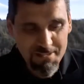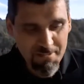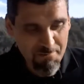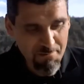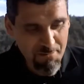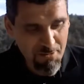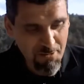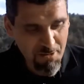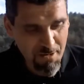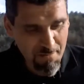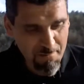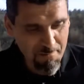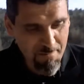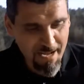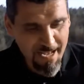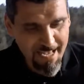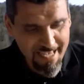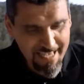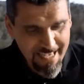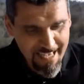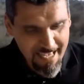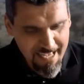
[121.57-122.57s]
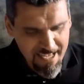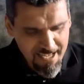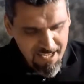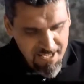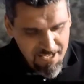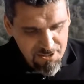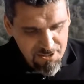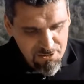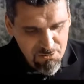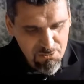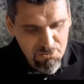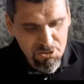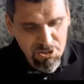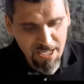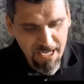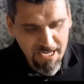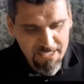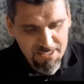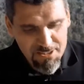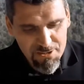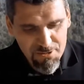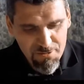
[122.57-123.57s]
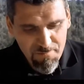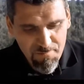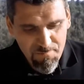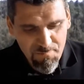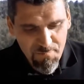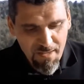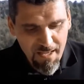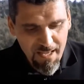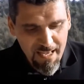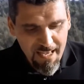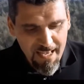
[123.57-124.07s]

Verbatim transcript: Questo a me non è mai successo.